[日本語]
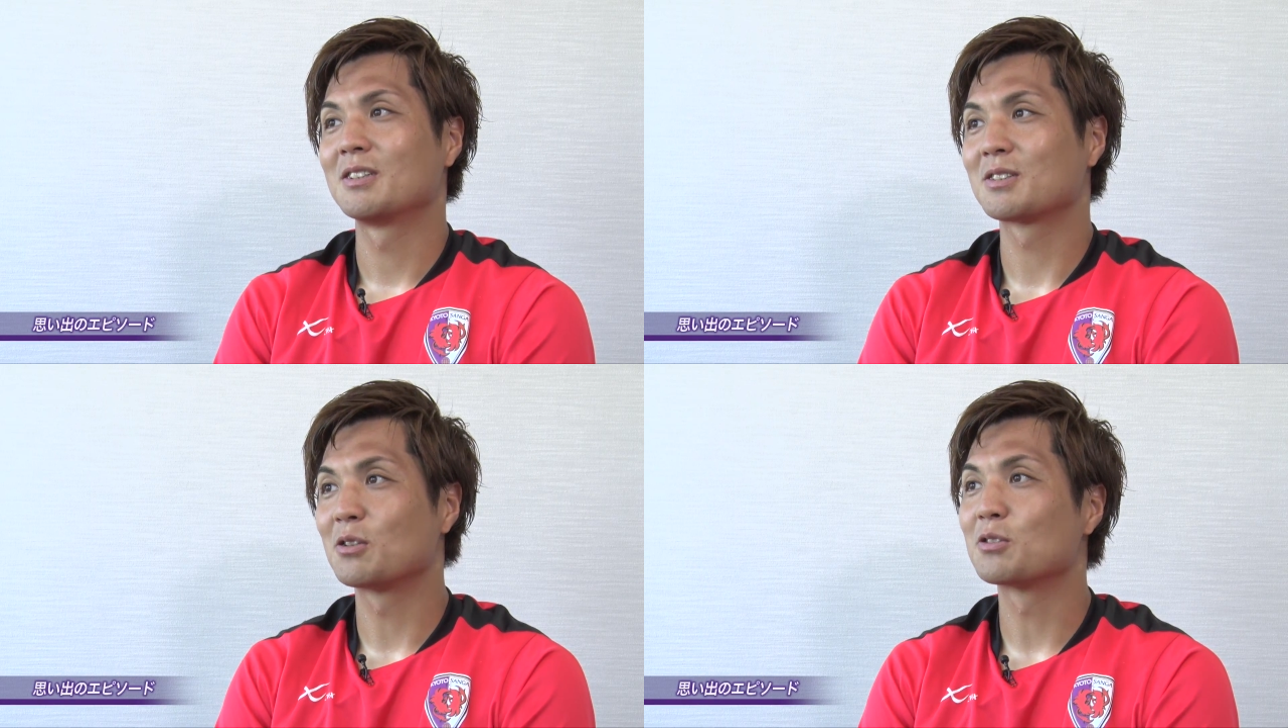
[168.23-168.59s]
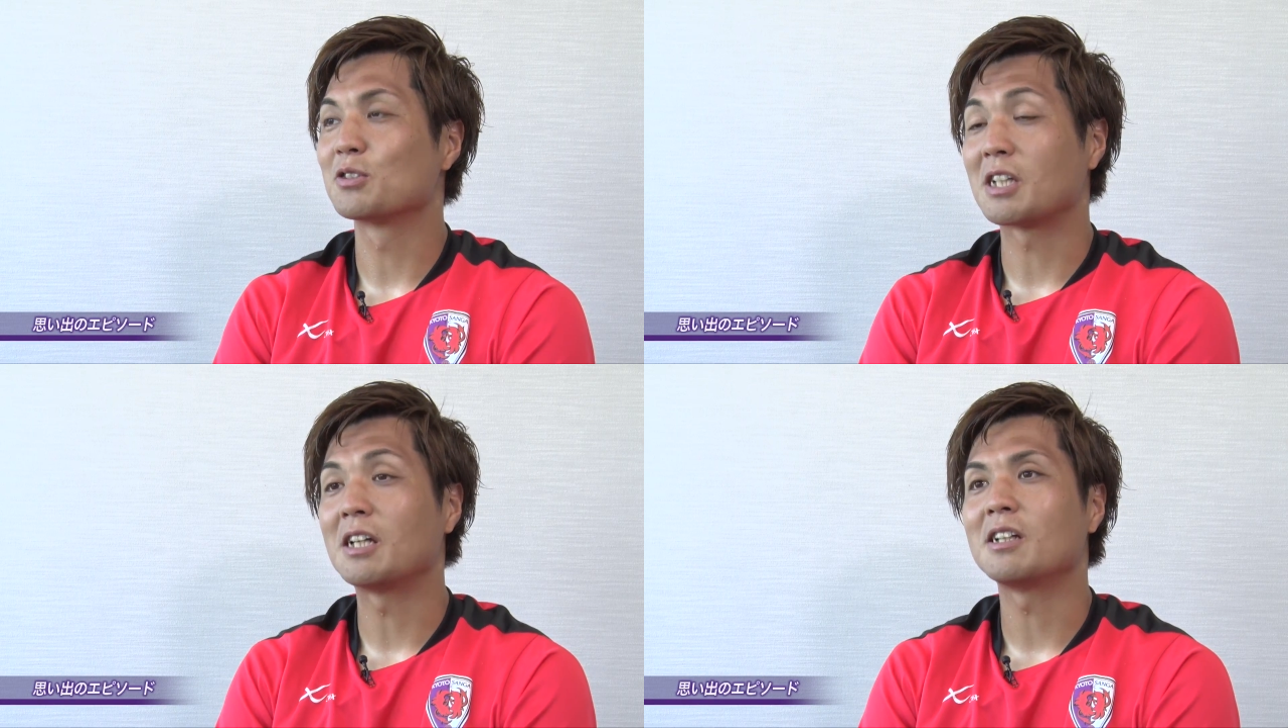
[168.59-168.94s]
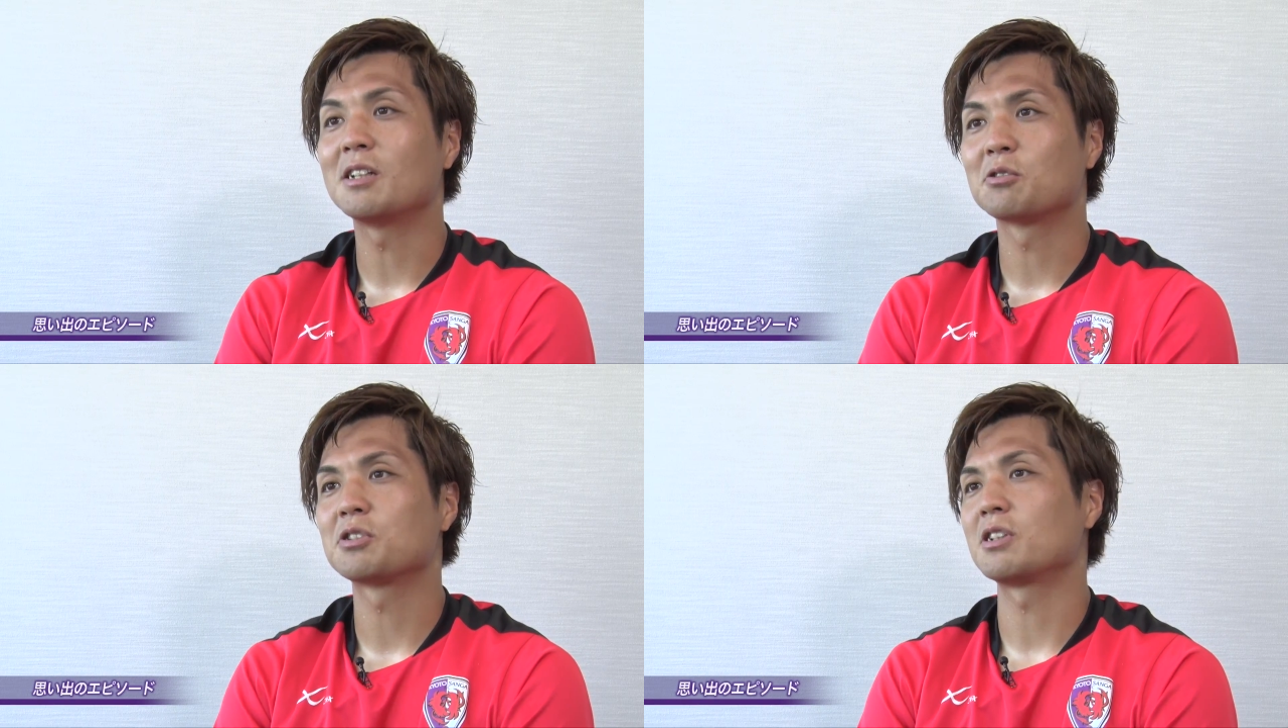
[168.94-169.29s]
すごく丁
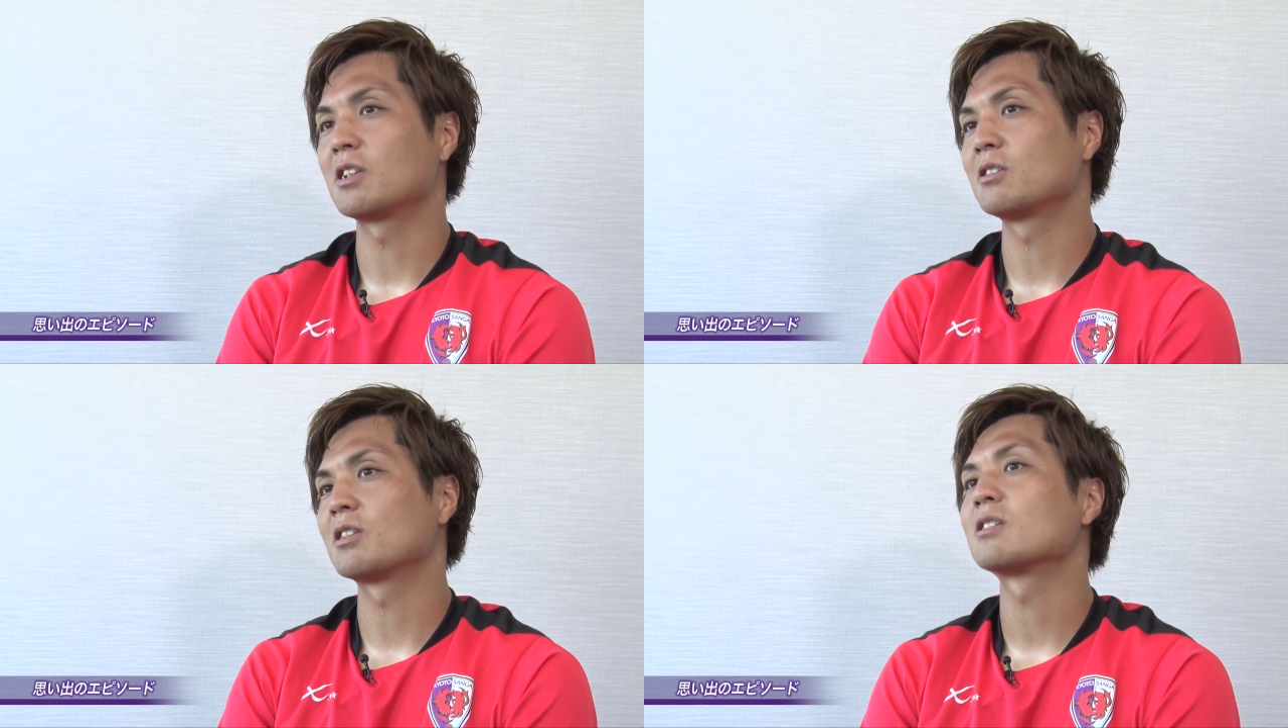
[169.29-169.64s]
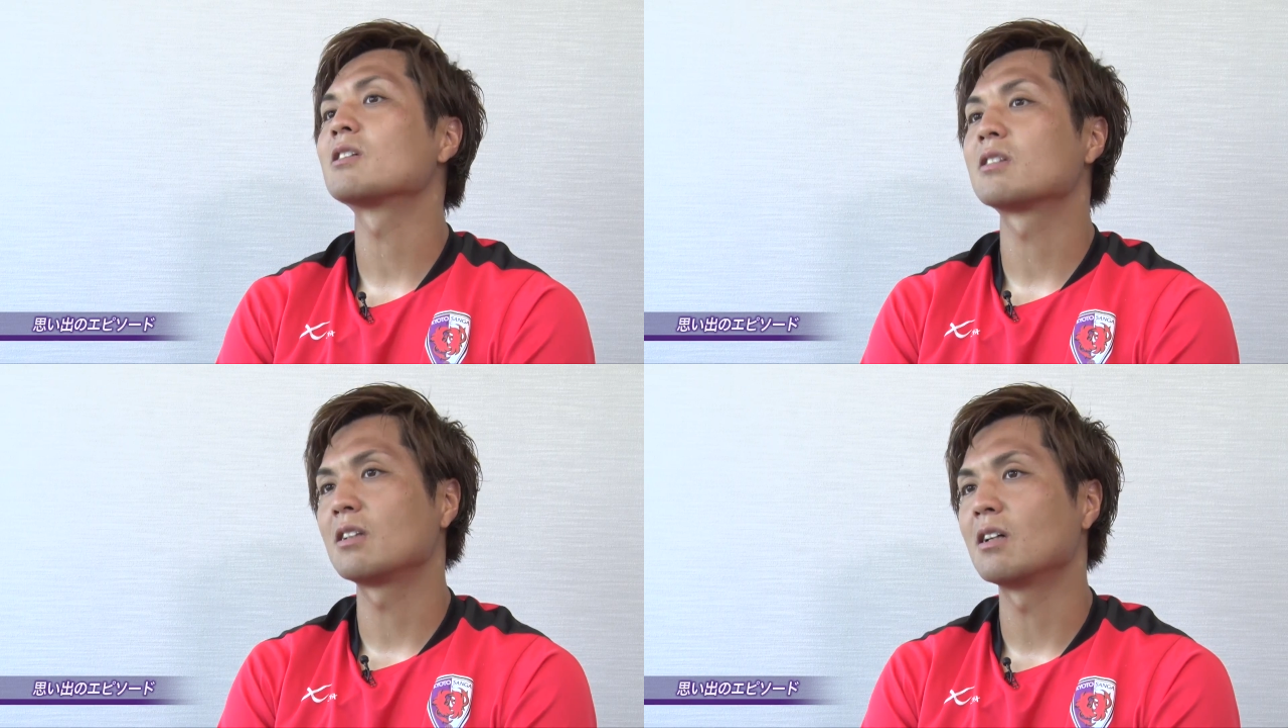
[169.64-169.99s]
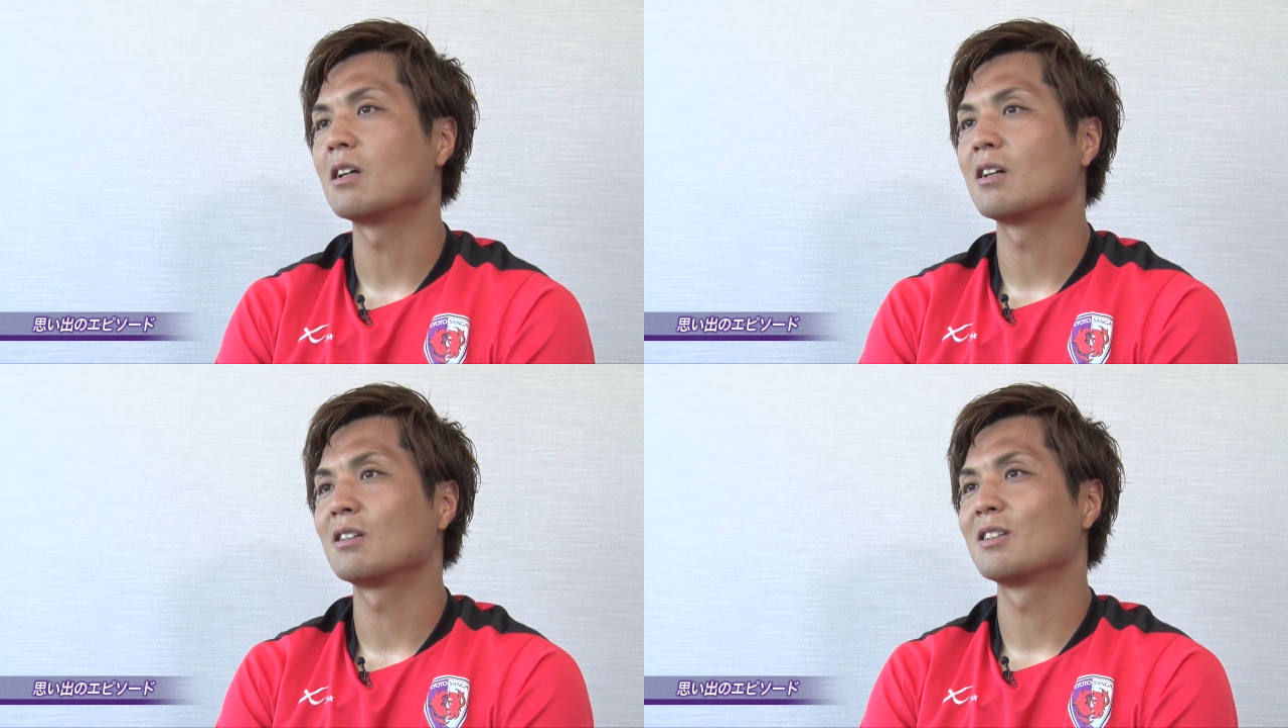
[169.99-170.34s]
寧に教えてくださっ
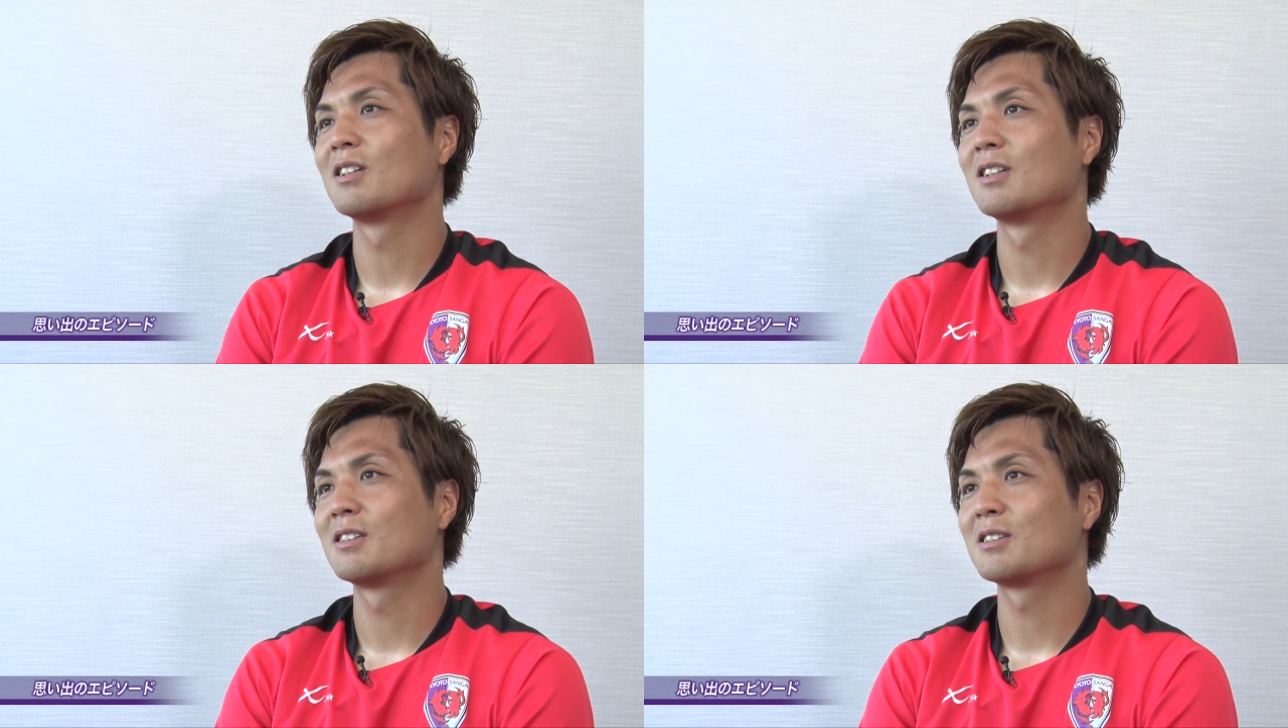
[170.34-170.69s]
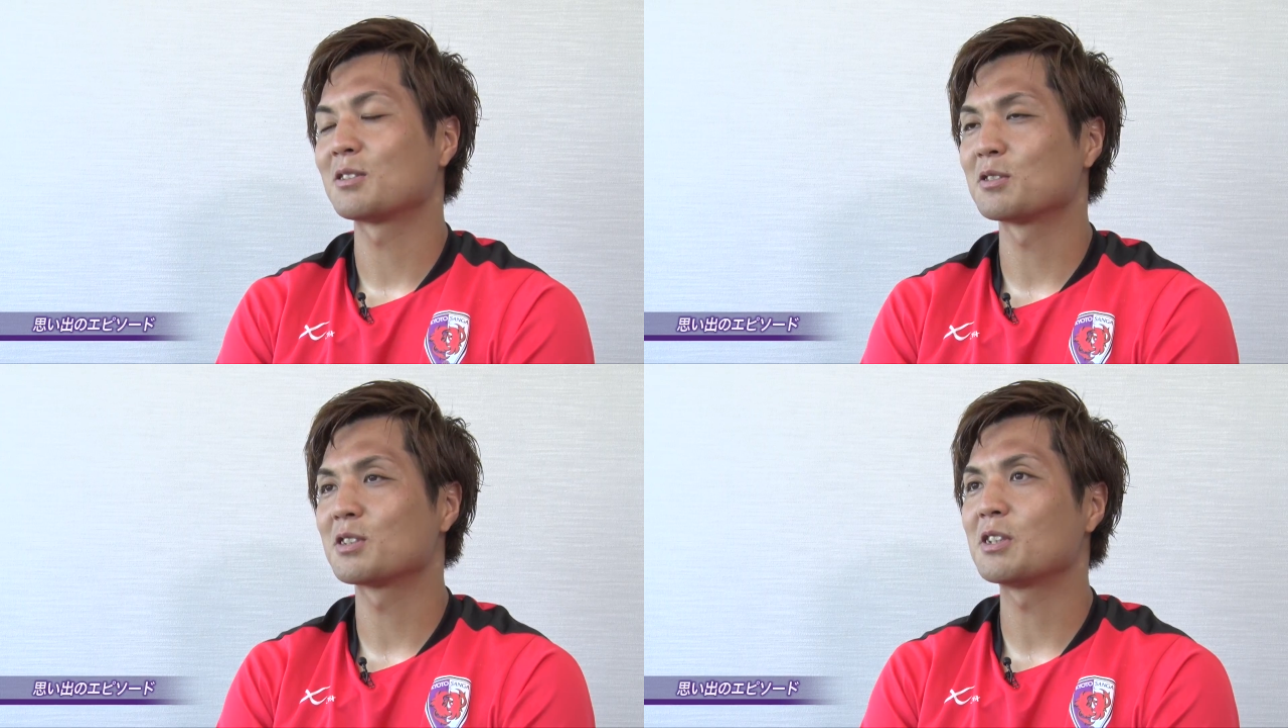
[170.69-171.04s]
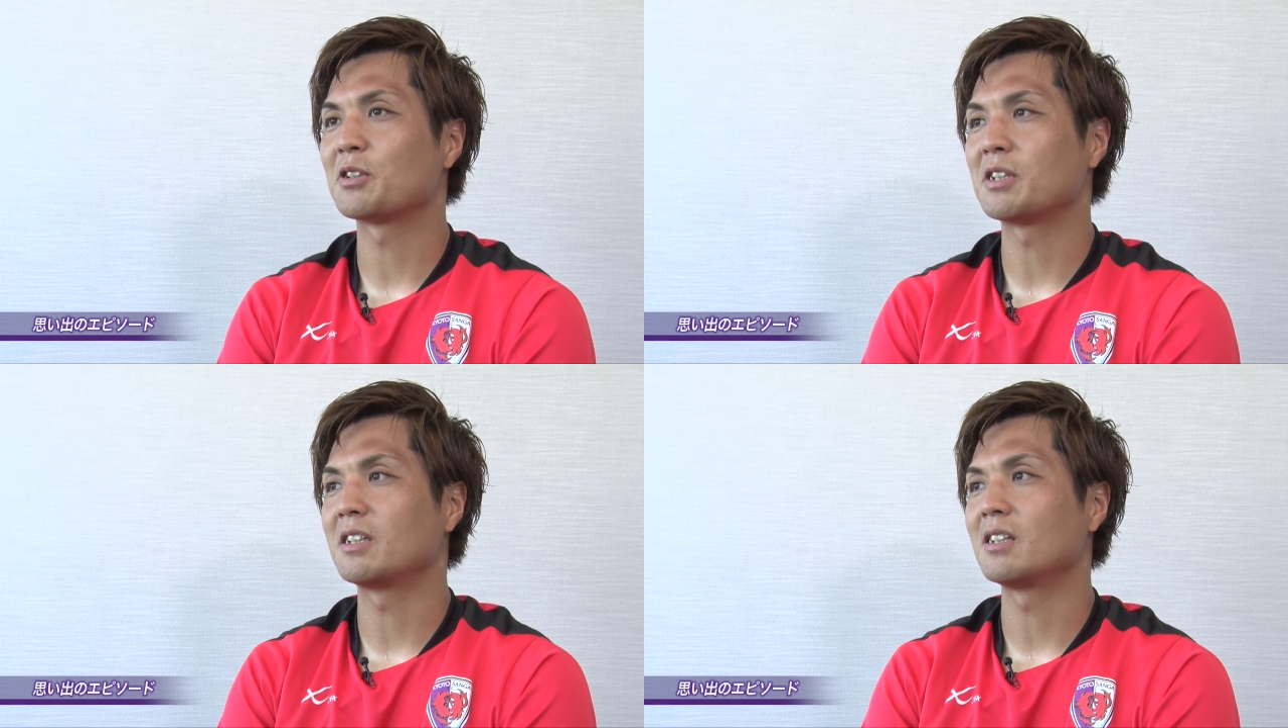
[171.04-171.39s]
て、その次
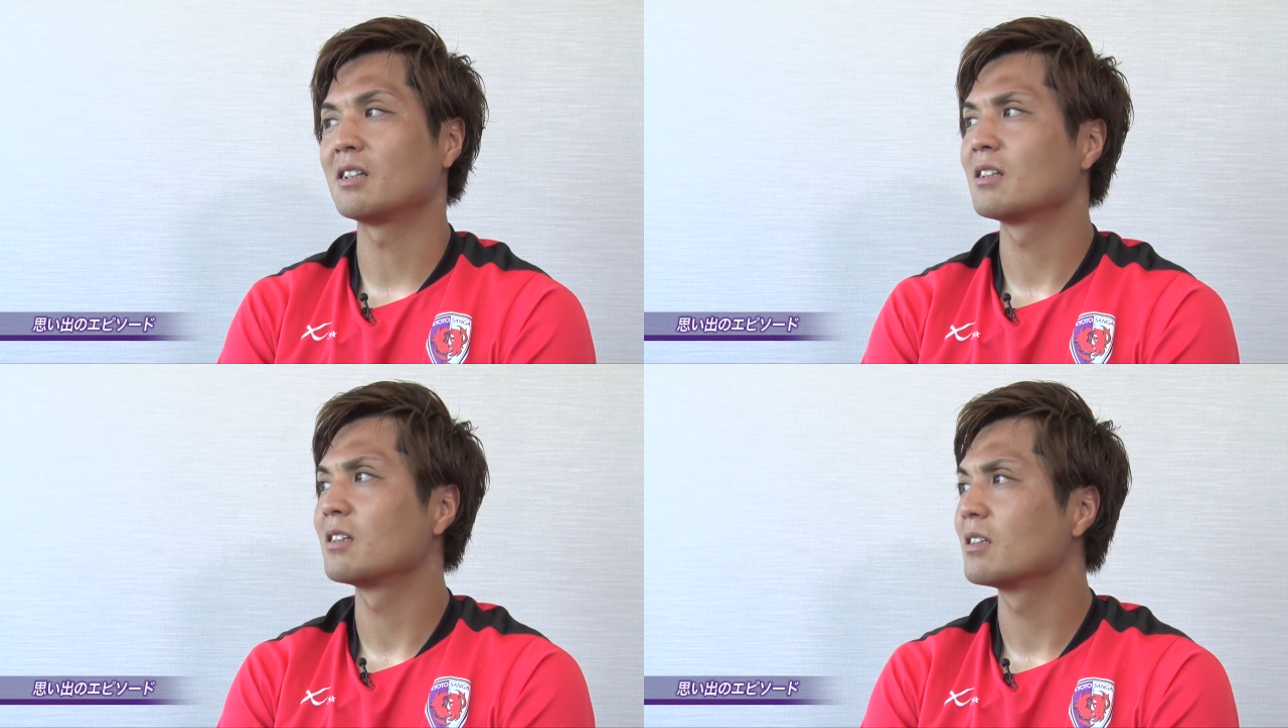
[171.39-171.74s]
の日